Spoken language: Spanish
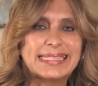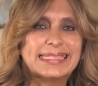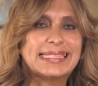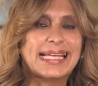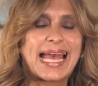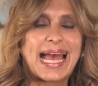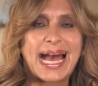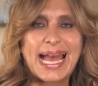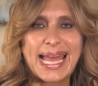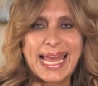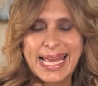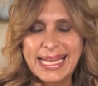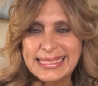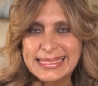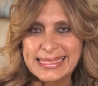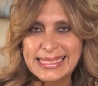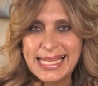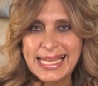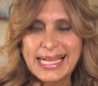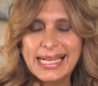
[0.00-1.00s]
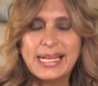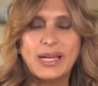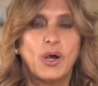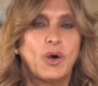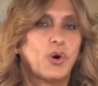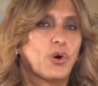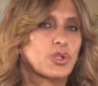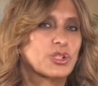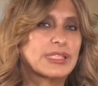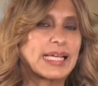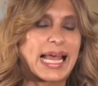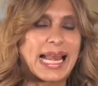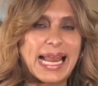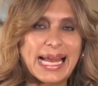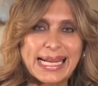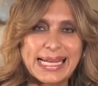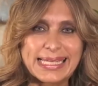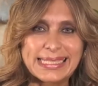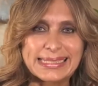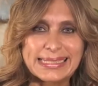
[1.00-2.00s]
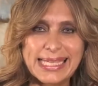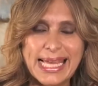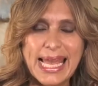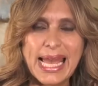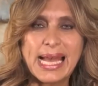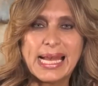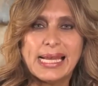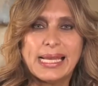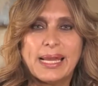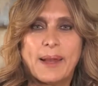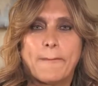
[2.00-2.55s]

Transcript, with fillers: sea esta o sea la que sea,